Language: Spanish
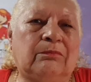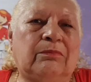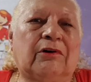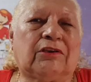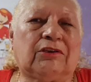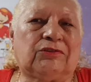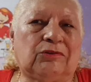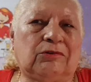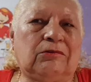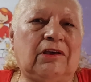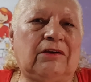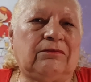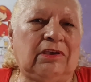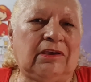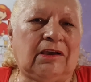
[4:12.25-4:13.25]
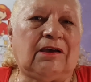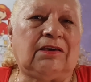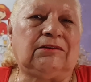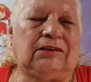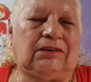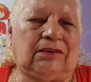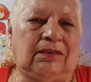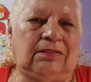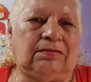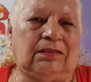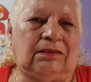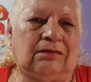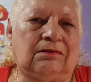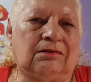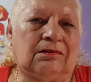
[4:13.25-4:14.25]
Porque soy una vieja
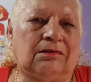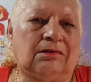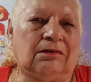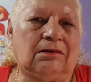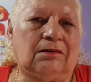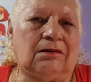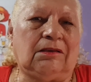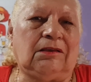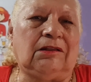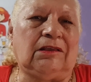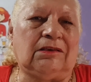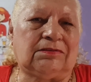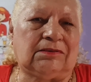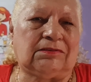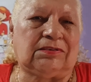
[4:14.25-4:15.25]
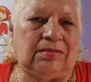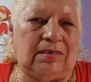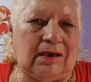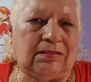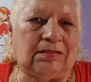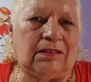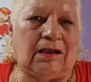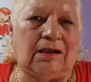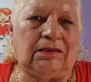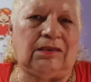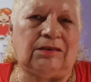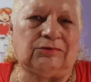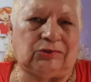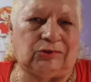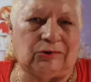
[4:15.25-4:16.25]
dirigente y necesidad
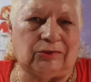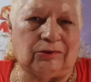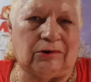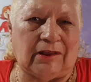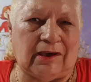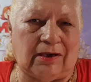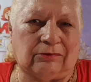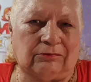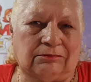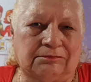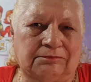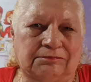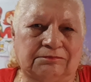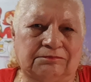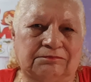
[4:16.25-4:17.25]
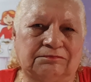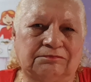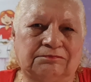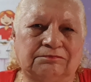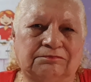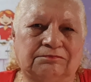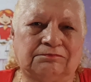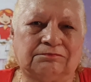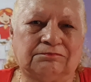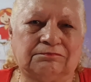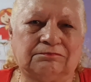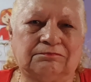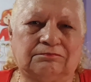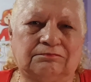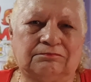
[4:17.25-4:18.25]
hay en todo lado.
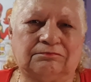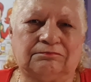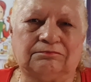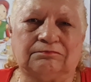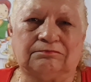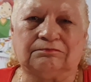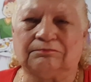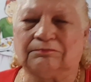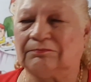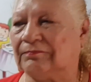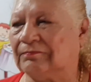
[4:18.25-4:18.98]
Gracias, Nelly.